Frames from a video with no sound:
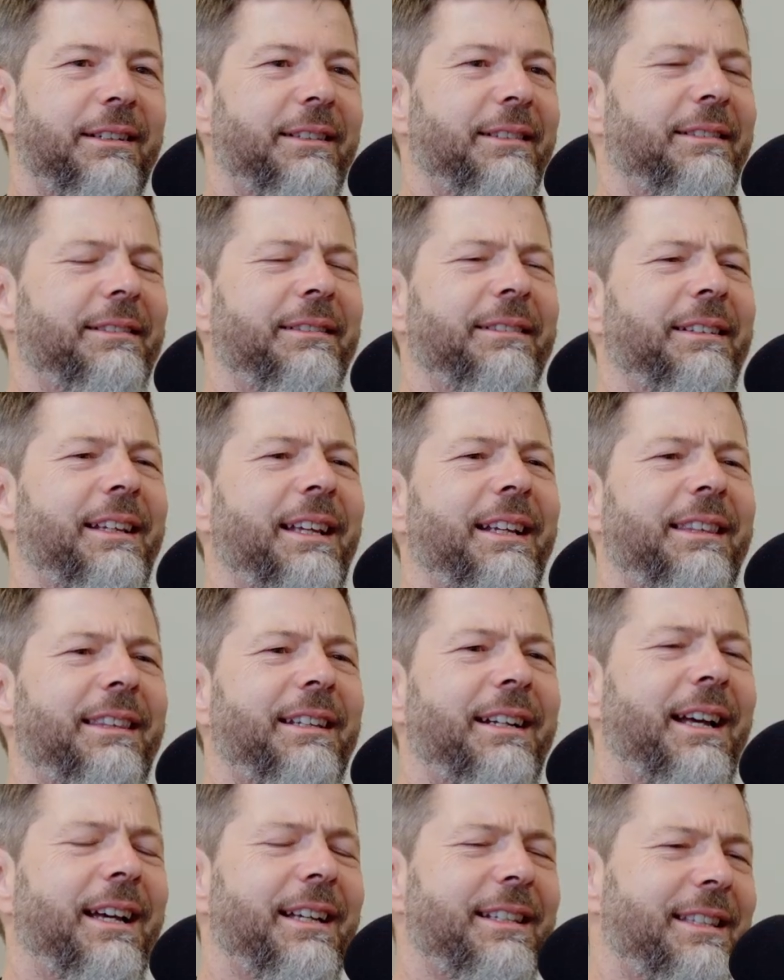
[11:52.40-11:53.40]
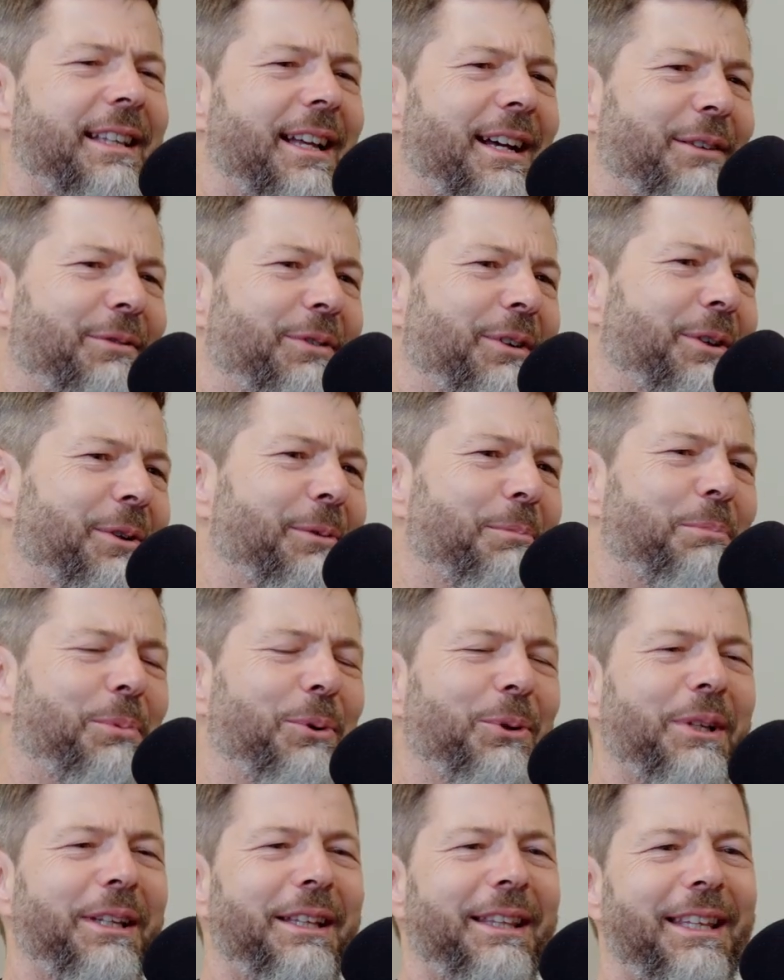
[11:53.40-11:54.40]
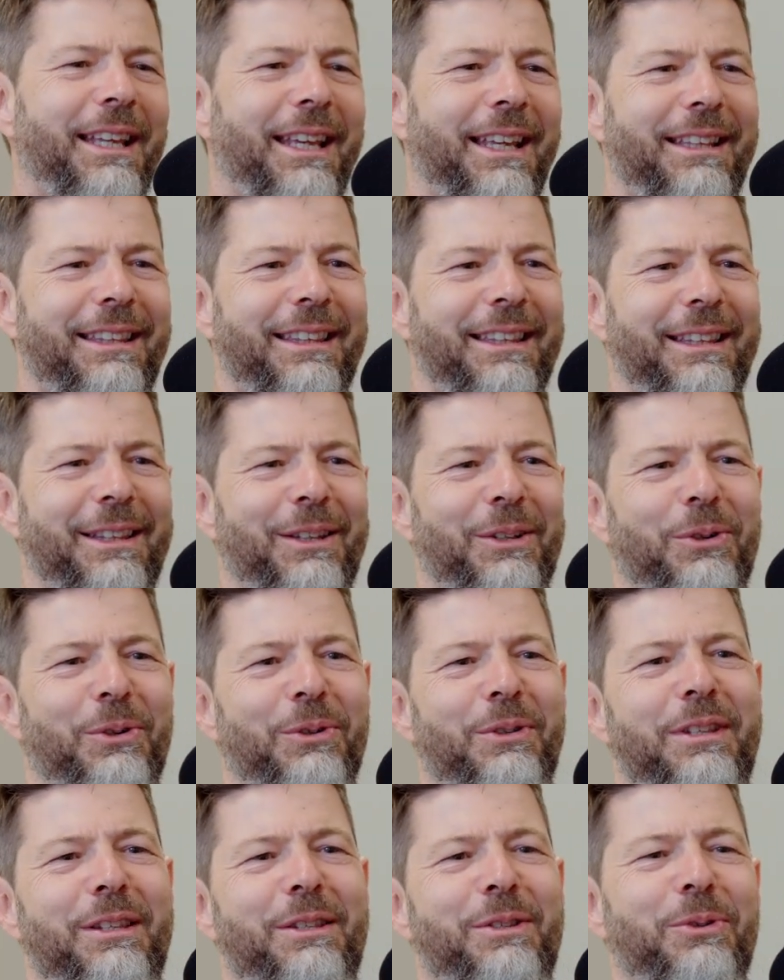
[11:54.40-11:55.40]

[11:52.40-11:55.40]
äh, Ertragstafeln und Bonitäten und